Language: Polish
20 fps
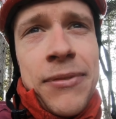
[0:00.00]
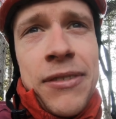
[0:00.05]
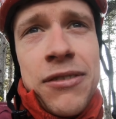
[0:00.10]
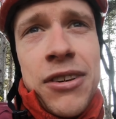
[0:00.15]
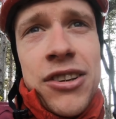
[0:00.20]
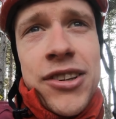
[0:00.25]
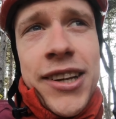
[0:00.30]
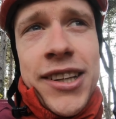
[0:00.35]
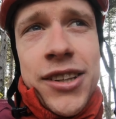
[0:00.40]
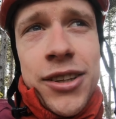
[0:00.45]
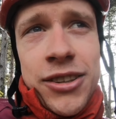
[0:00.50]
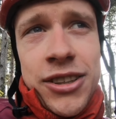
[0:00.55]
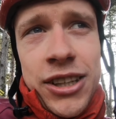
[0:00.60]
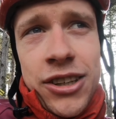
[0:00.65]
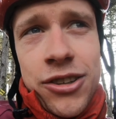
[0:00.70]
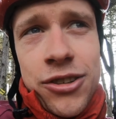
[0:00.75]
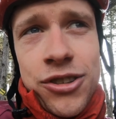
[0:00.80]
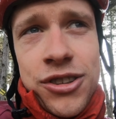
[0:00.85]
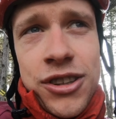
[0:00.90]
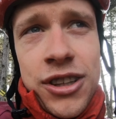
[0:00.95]
Wiesz na tą
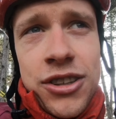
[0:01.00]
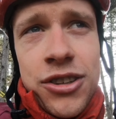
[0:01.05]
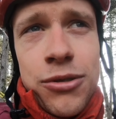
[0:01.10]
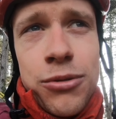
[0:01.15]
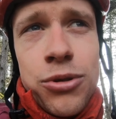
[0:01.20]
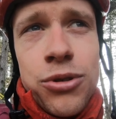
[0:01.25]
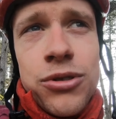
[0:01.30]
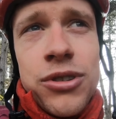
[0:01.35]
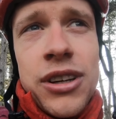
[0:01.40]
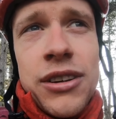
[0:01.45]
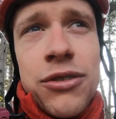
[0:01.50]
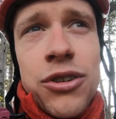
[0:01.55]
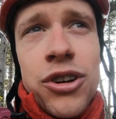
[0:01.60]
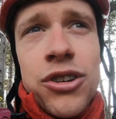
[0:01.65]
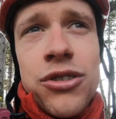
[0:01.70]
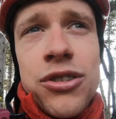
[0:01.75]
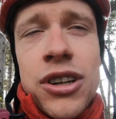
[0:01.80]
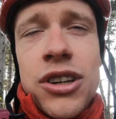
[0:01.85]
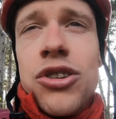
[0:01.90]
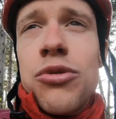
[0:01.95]
taką ostatnią rundę, w
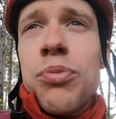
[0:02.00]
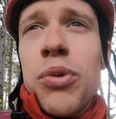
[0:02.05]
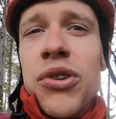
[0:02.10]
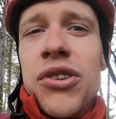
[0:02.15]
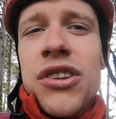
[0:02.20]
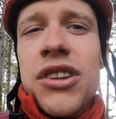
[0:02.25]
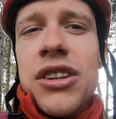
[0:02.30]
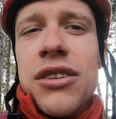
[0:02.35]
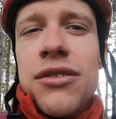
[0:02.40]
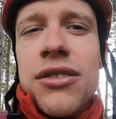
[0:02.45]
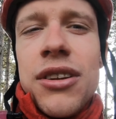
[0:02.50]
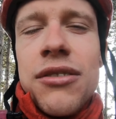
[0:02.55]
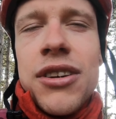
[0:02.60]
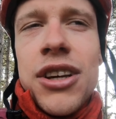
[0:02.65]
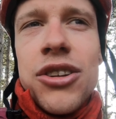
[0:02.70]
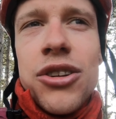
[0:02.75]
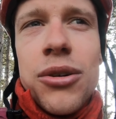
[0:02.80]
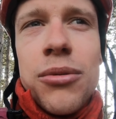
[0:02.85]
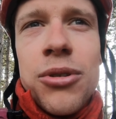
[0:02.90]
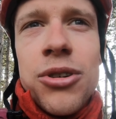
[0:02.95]
końcu jakiś pozytywna
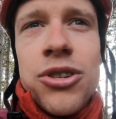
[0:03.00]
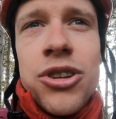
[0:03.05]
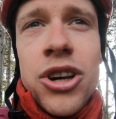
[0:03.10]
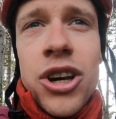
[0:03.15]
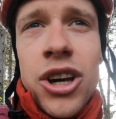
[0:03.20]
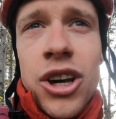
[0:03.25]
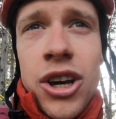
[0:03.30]
wiadomość.